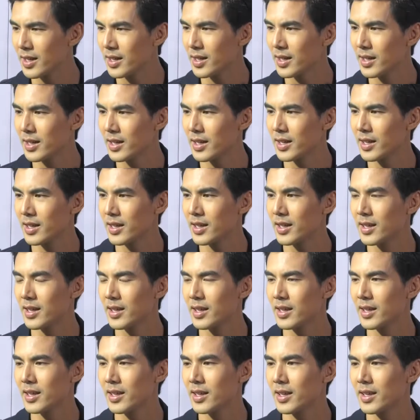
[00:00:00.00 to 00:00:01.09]
แม่ว่าเป็นแฟน
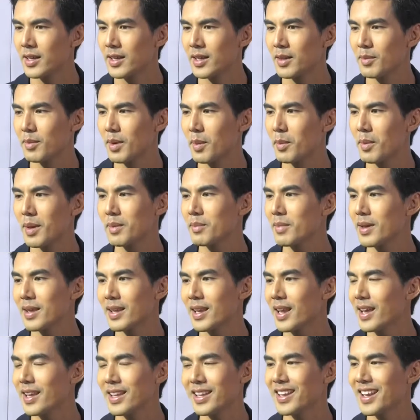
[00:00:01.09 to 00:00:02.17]
นีไม่ไม่
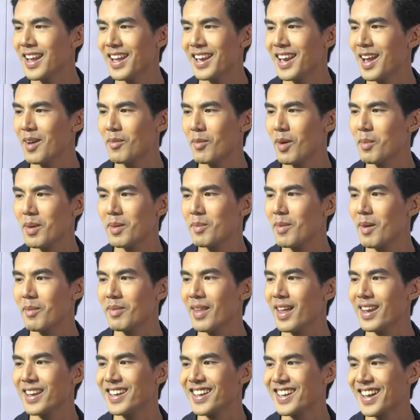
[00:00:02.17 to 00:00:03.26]
ได้แนะนำว่าเป็นแบบ
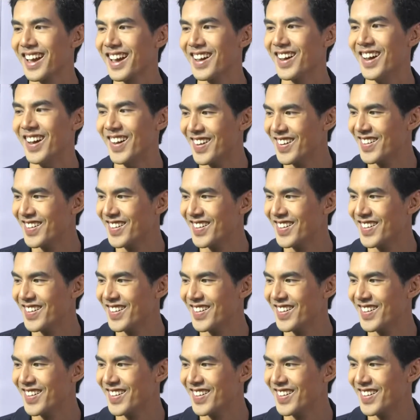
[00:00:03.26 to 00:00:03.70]
นั้น่า